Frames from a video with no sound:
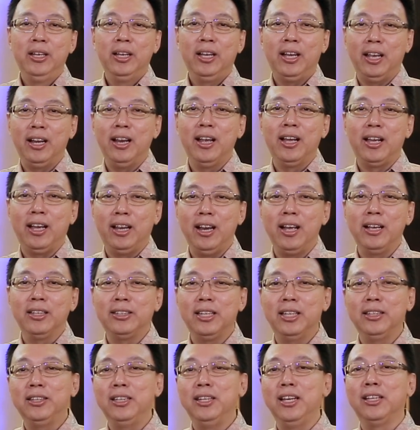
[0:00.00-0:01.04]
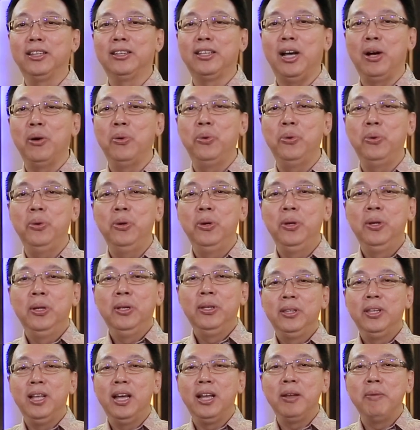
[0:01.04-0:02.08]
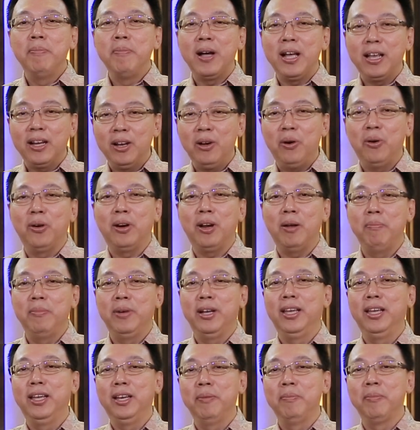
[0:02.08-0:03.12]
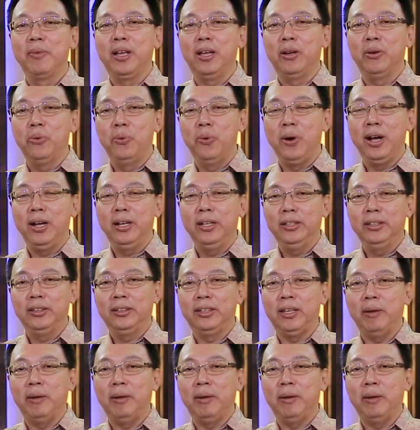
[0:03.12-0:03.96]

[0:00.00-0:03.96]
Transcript: Kadang-kadang saya tidak tahu dari mana orang mengirimkan uang,